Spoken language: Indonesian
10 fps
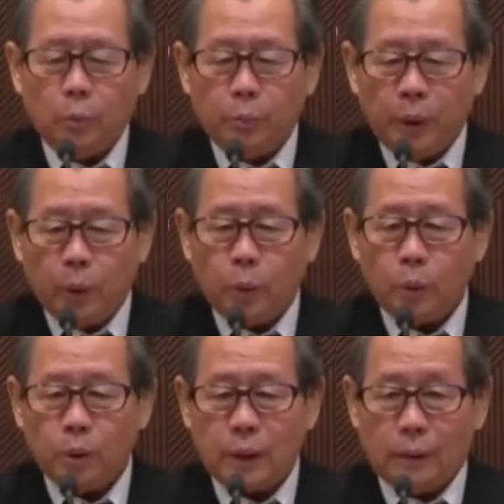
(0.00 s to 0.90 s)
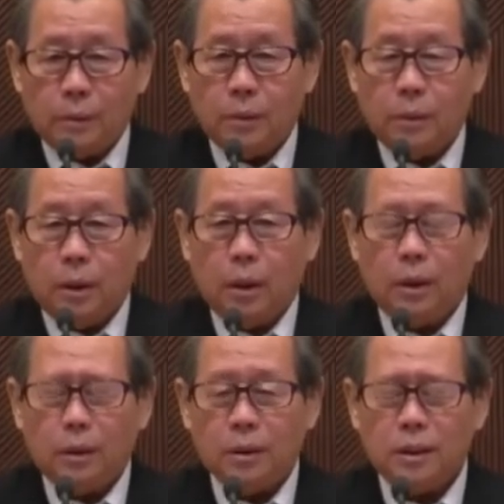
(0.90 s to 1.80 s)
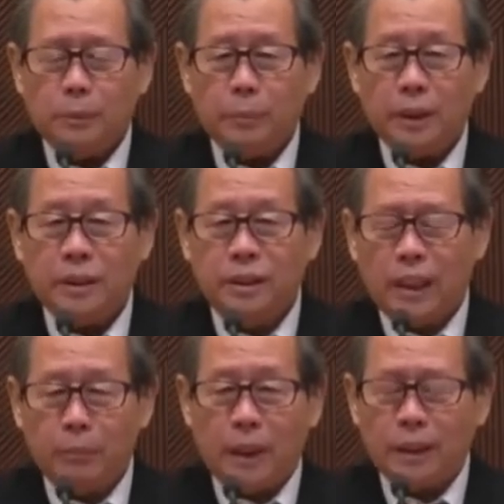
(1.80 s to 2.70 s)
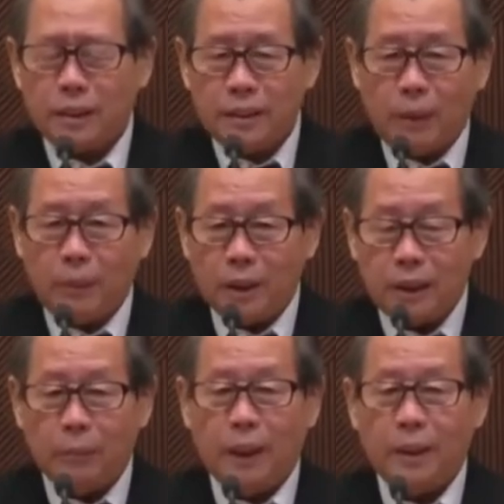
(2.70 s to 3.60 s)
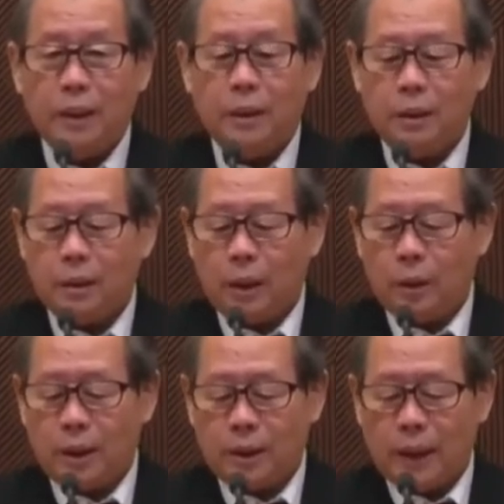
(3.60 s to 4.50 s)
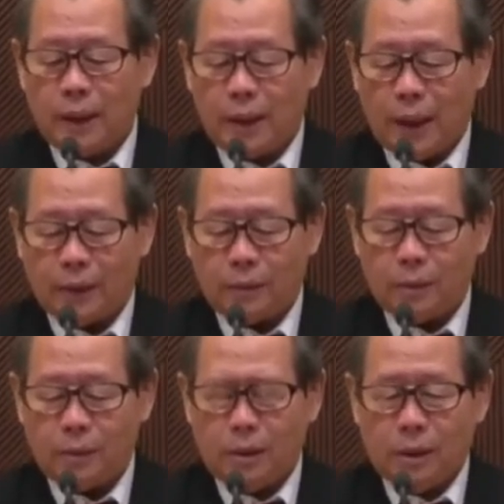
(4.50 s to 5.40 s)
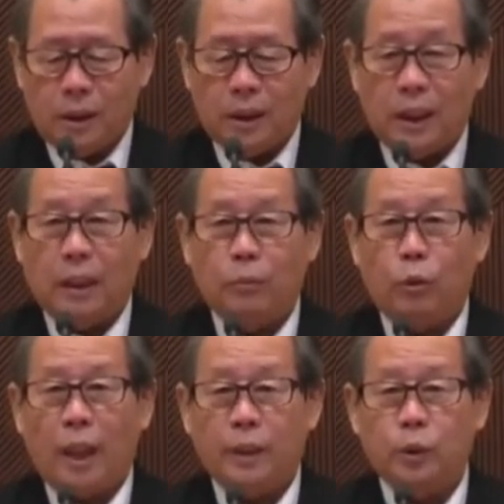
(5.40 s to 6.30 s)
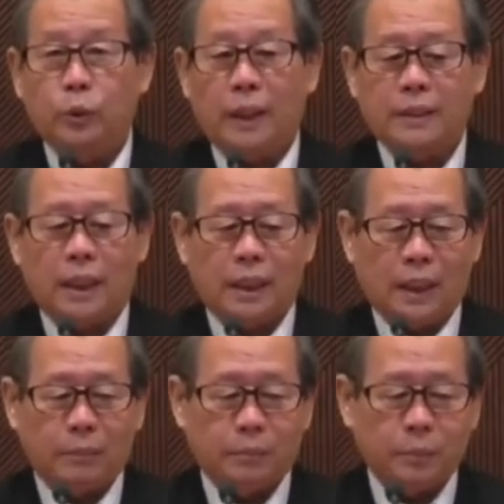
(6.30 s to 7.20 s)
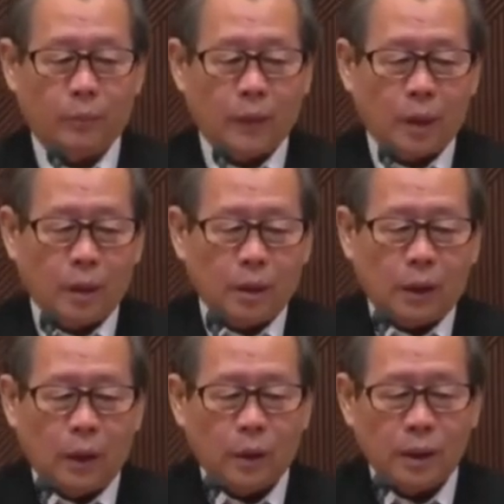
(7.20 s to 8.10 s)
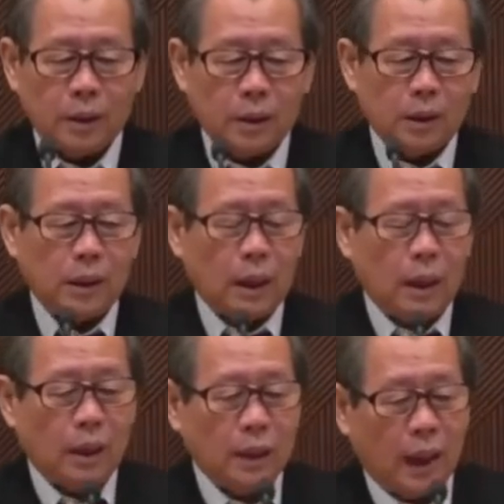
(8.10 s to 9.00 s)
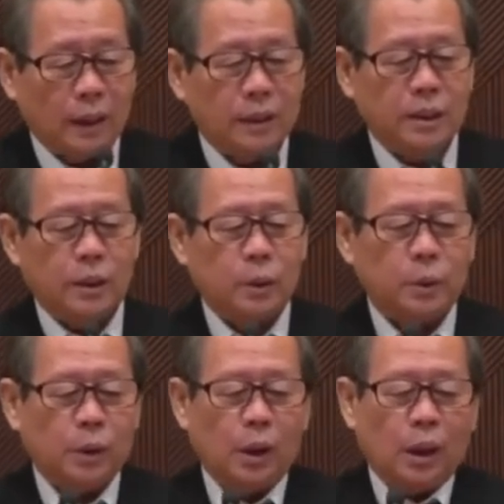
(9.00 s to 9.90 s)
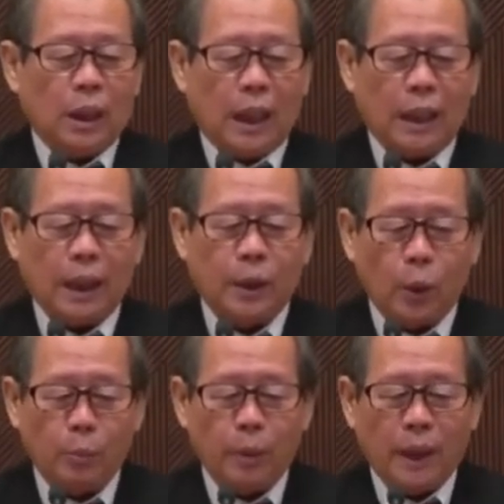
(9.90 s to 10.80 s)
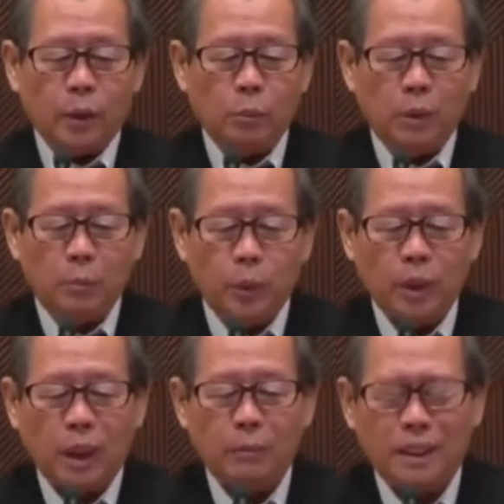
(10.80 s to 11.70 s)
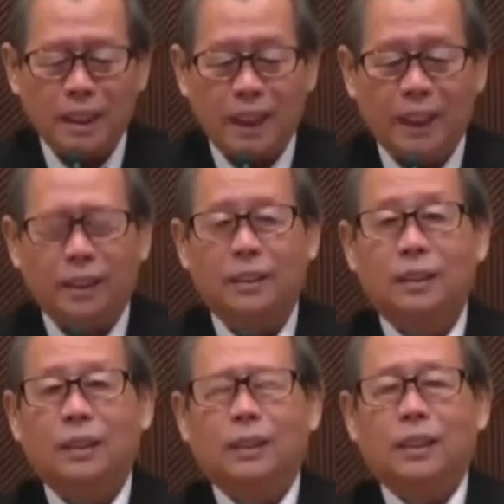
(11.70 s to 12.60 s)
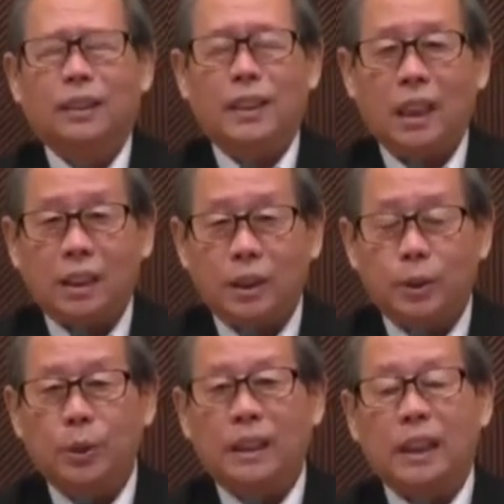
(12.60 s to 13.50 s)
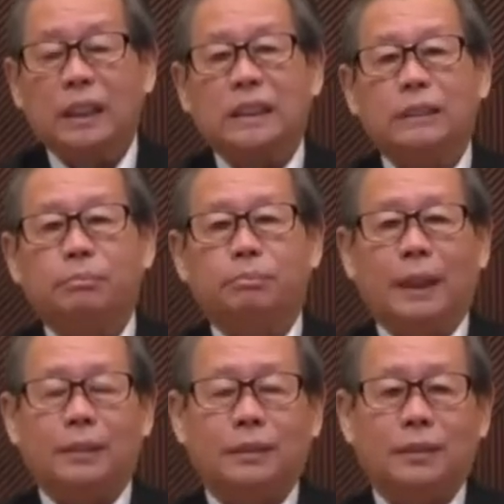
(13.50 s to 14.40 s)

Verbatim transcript: Berurutan seperti zaman ke zaman-zaman ini kalau kita lihat di dalam Wahyu pasal 6. Kalau kita kita lihat di situ anak domba itu membuka metre yang kedua dan keempat.